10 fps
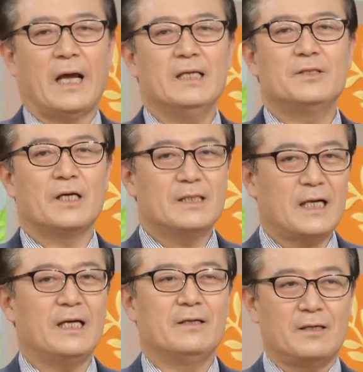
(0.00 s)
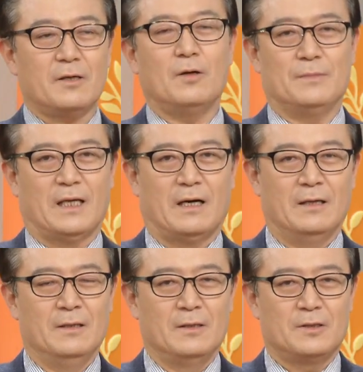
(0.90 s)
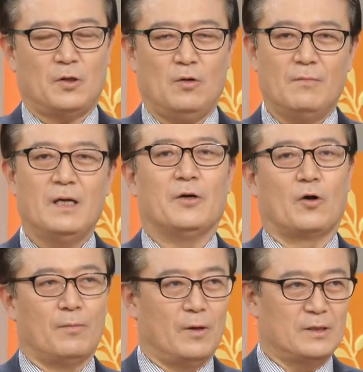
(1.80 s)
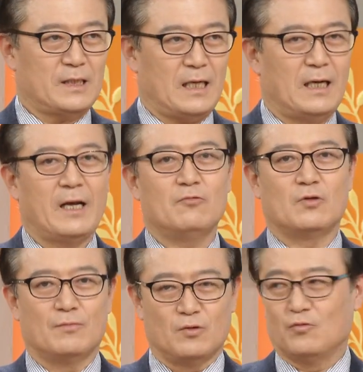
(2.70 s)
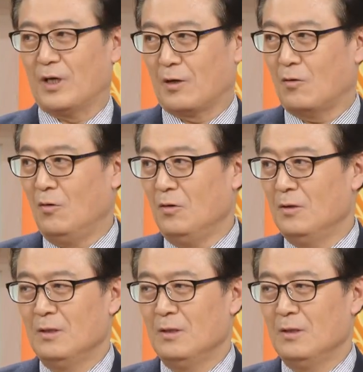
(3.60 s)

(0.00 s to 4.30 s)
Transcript: 개인적인 차이는 클 겁니다. 정말 여러 번 잘 헹구는 분도 있고